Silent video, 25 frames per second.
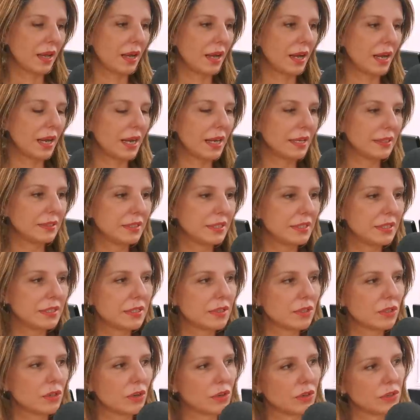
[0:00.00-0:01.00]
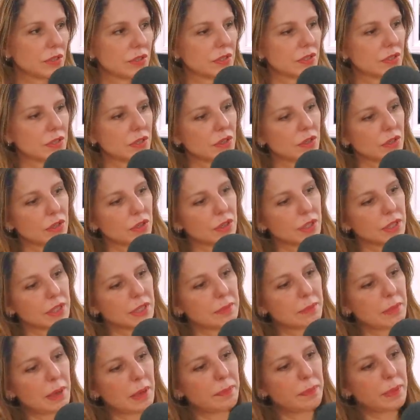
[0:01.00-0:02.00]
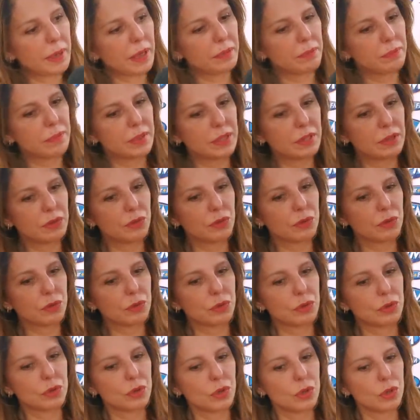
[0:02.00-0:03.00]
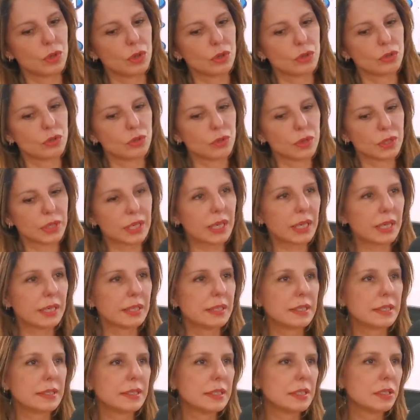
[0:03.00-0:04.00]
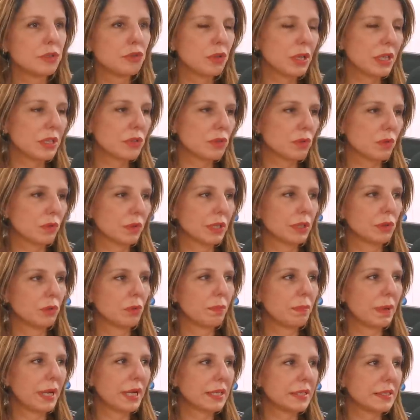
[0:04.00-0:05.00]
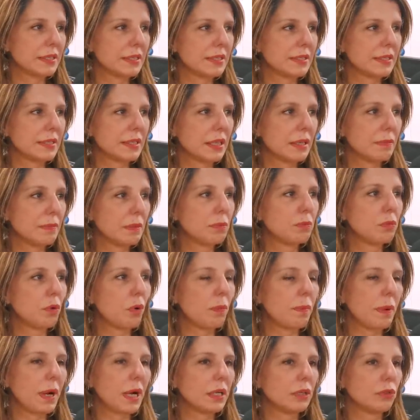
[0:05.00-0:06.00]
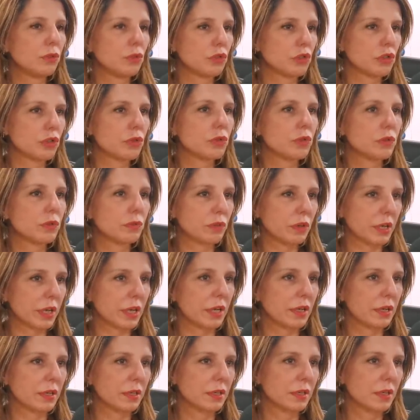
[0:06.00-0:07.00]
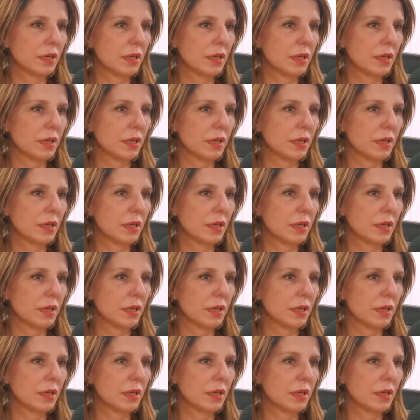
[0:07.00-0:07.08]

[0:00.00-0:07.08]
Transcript: À la distance euh, qui m'a permis de, de créer des situations qui n'ont pas existé, mais pour parler de choses vraies.